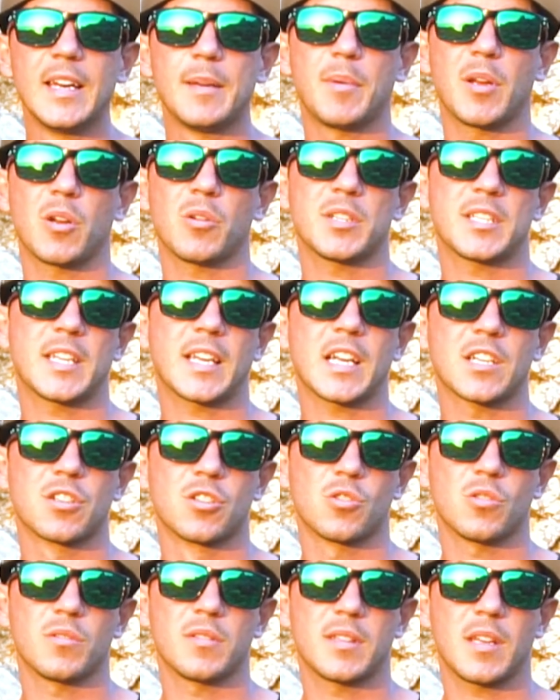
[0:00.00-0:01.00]
pero en este
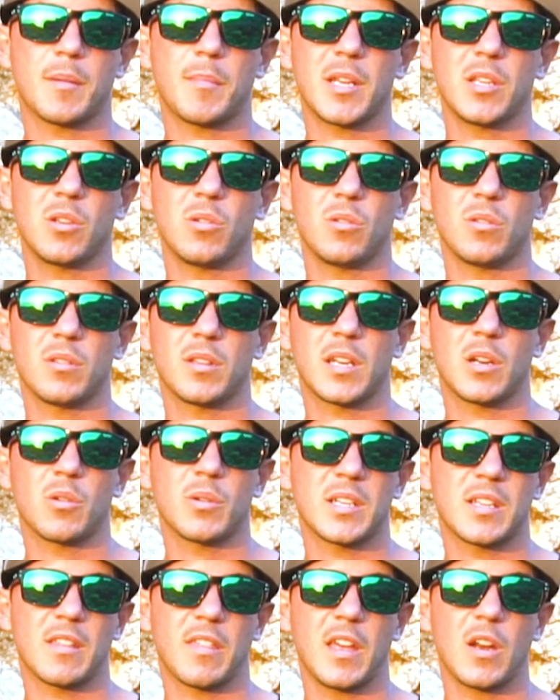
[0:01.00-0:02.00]
caso son tamaño, creo
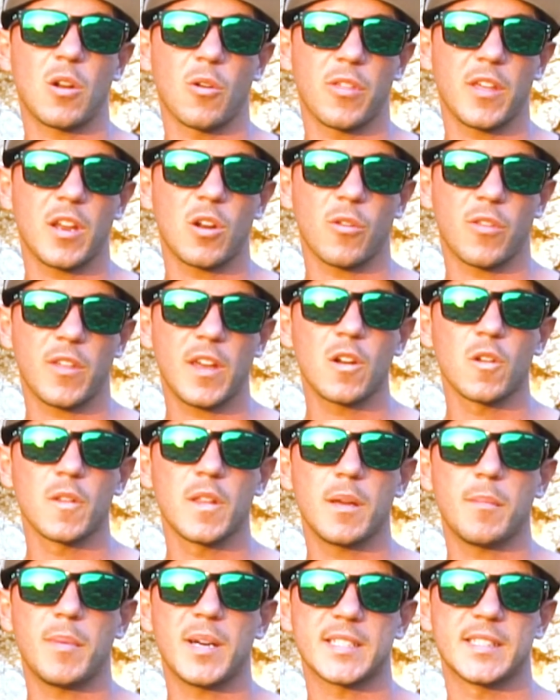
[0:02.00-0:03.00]
que es 000
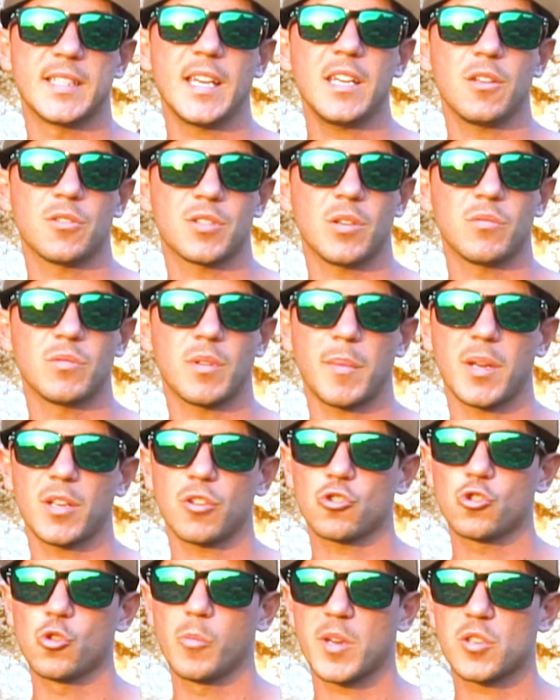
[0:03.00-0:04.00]
de Bass Day, o sea, un
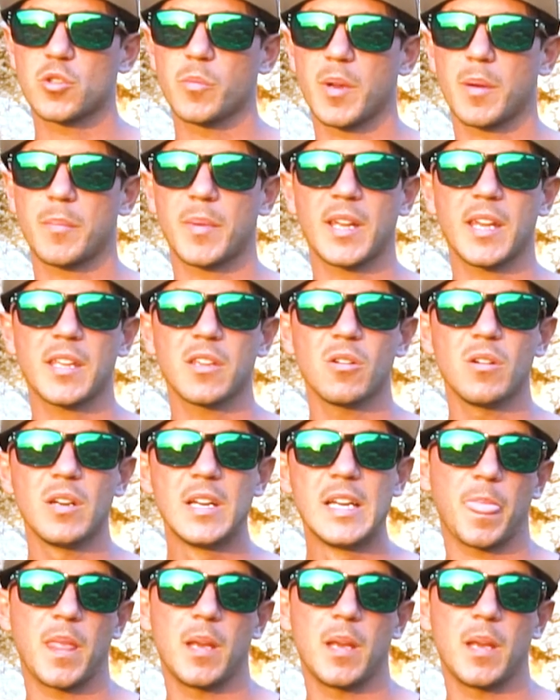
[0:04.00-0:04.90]
tamaño súper, súper pequeño.